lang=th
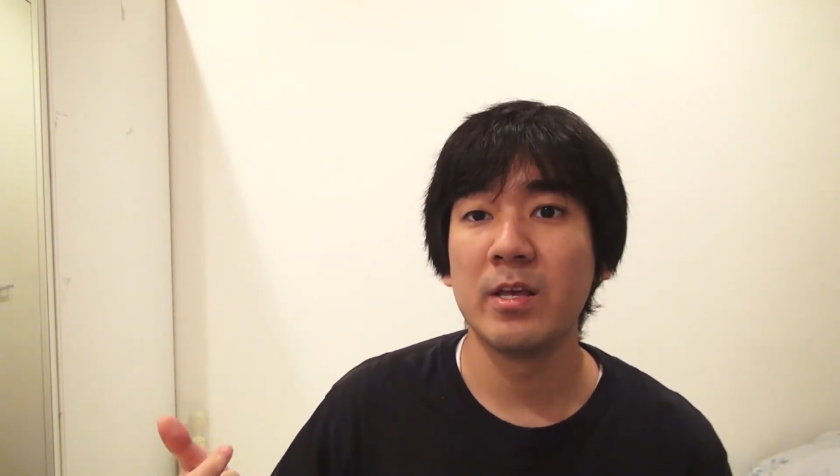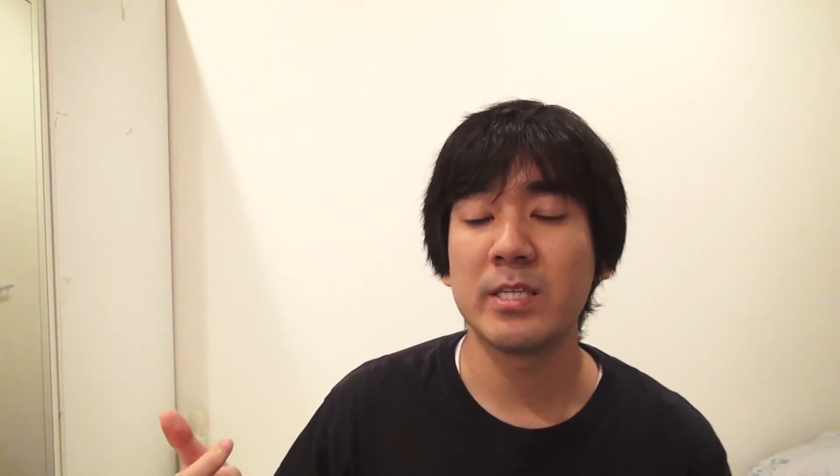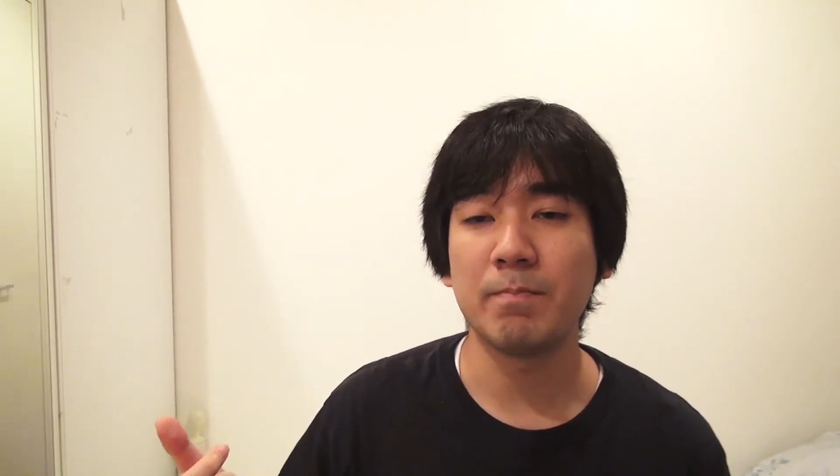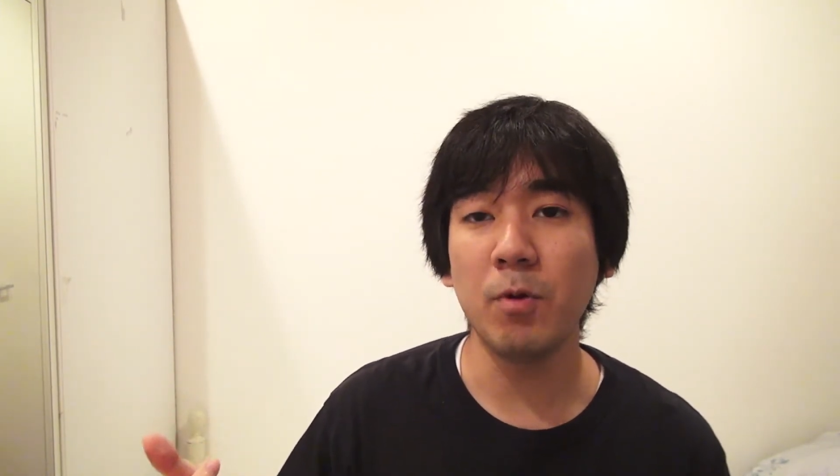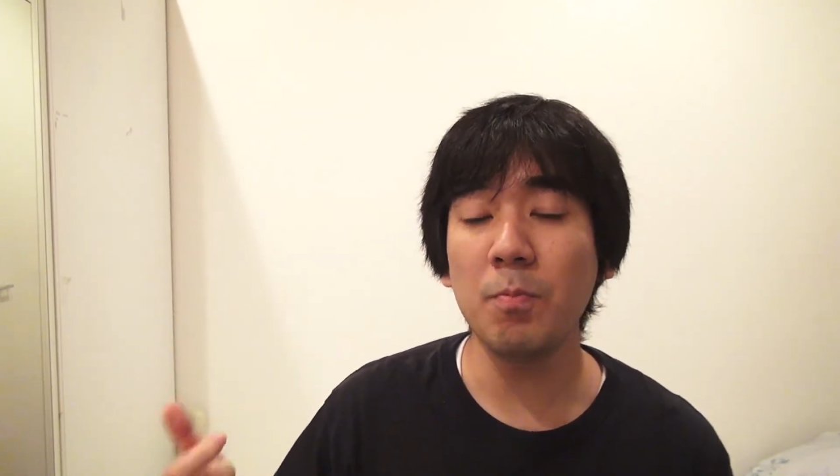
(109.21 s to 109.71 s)

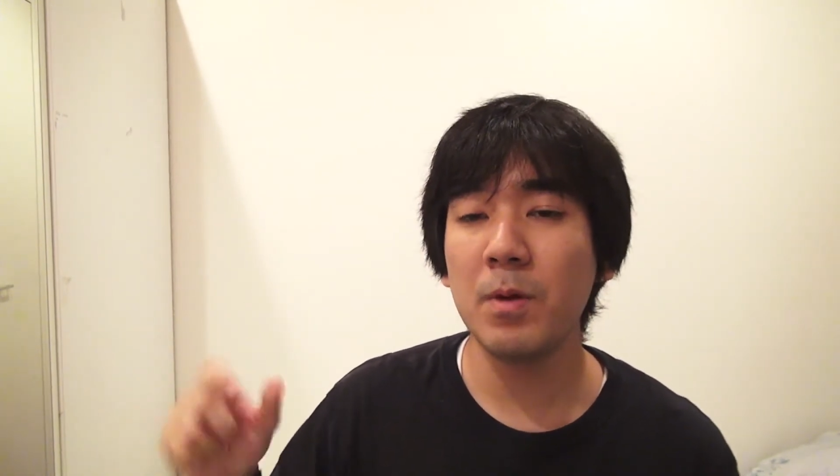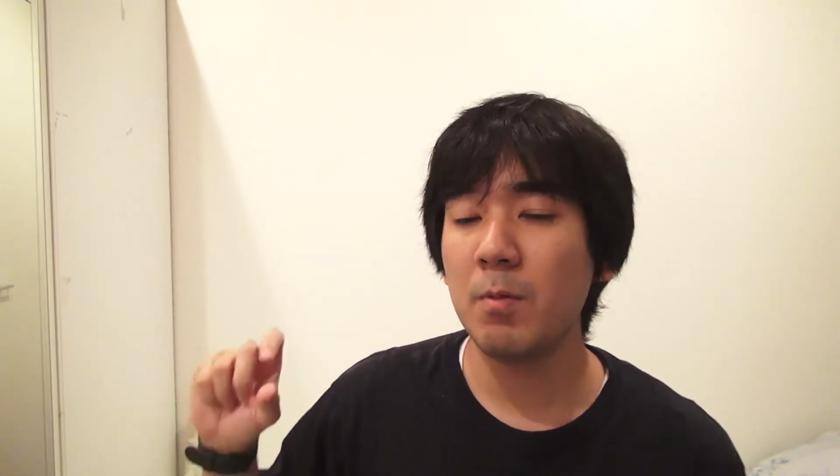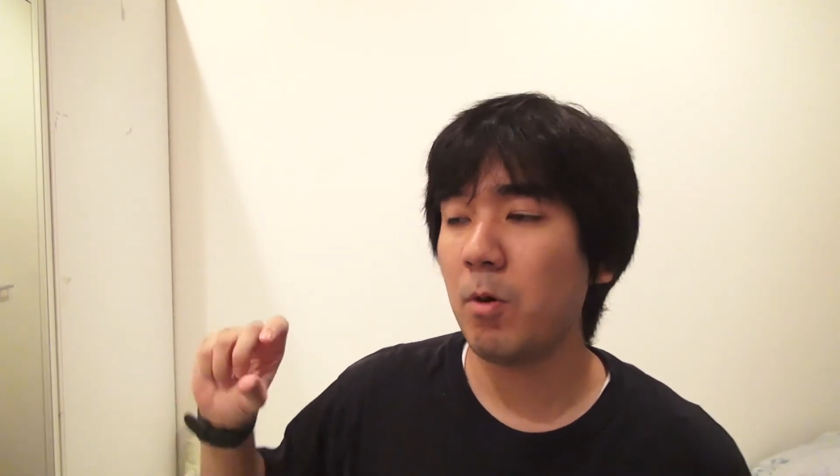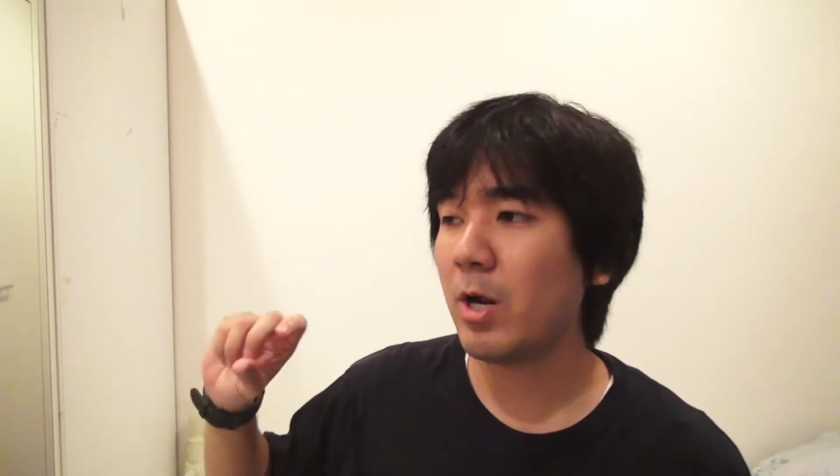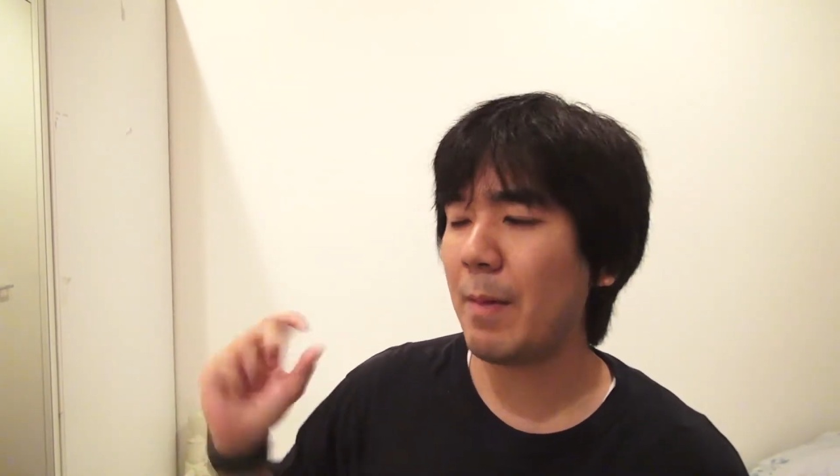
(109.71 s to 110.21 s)
เสร็จปุ๊บ
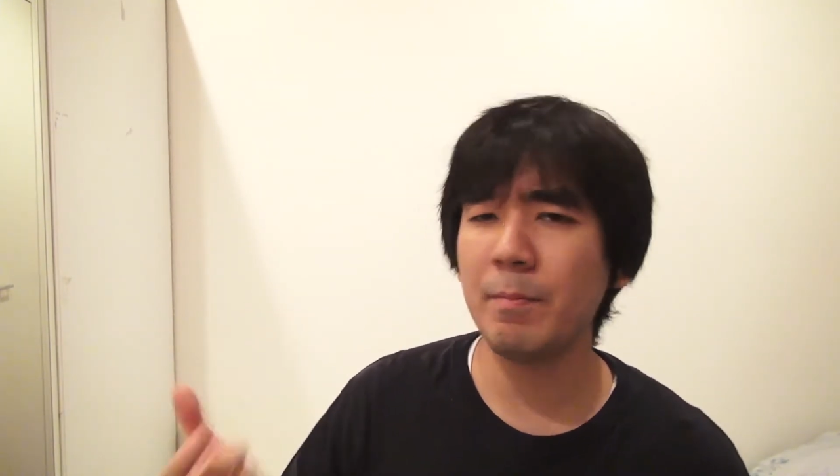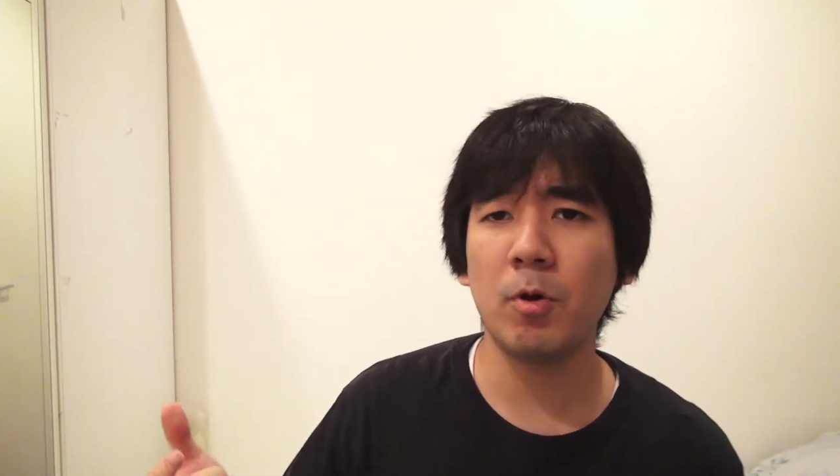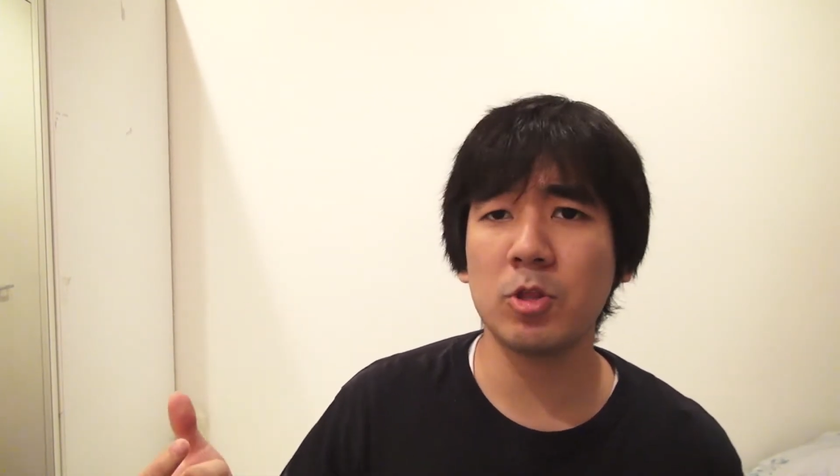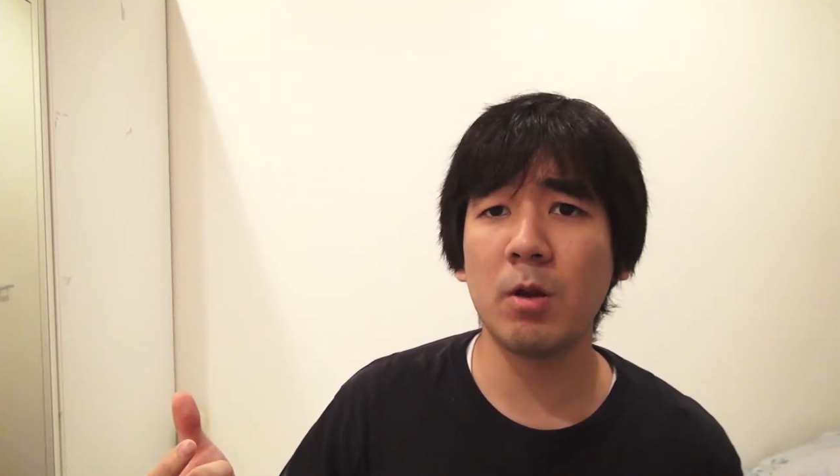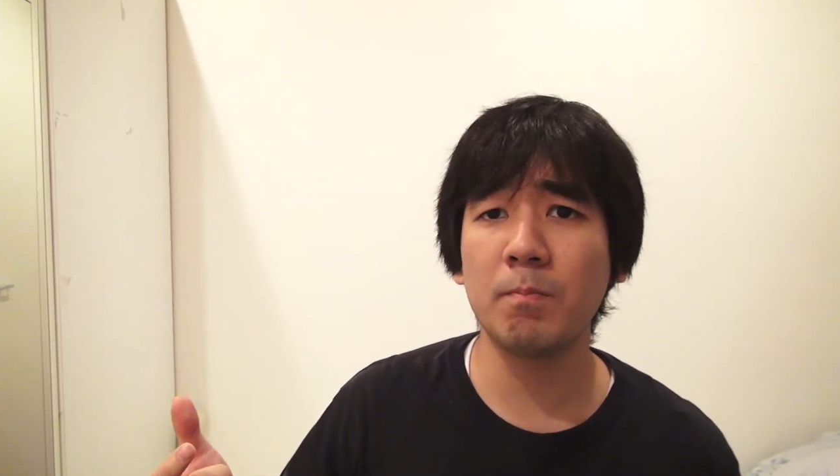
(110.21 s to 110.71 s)
พอกลายเป็นโป
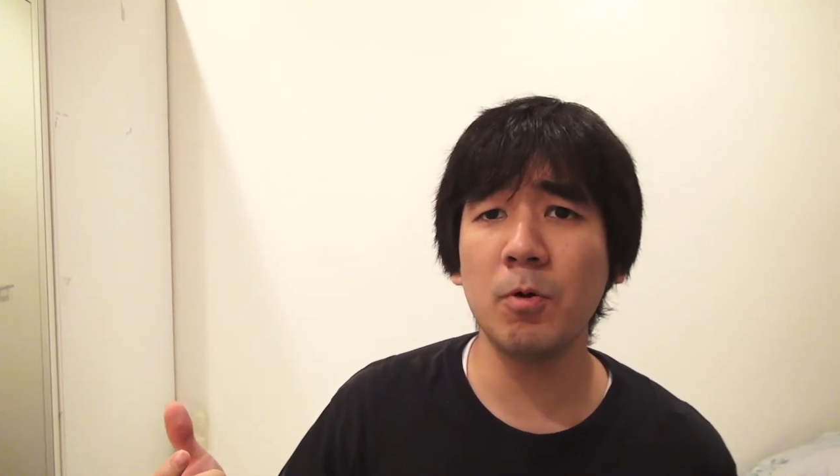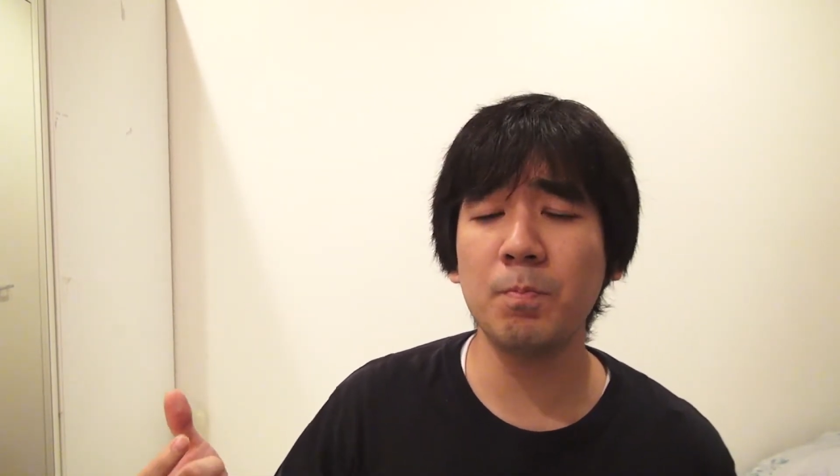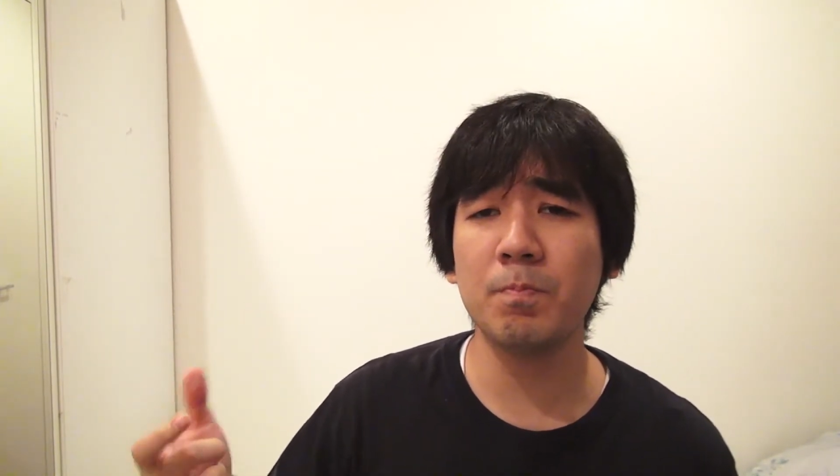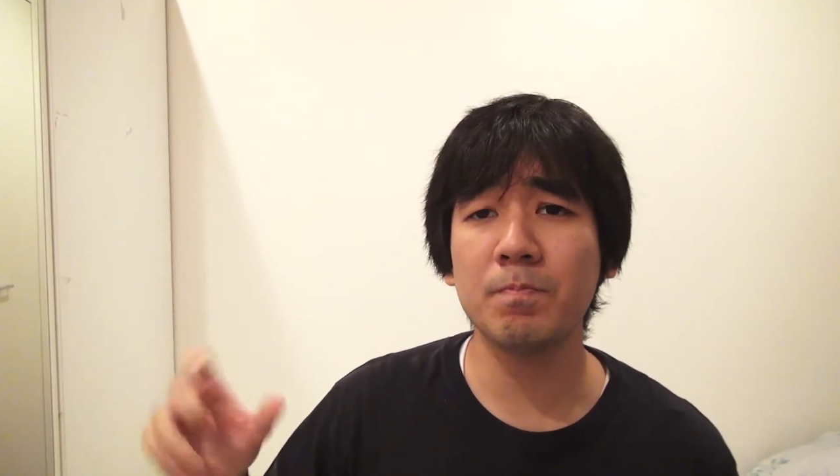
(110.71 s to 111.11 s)
รตอนปุ๊บ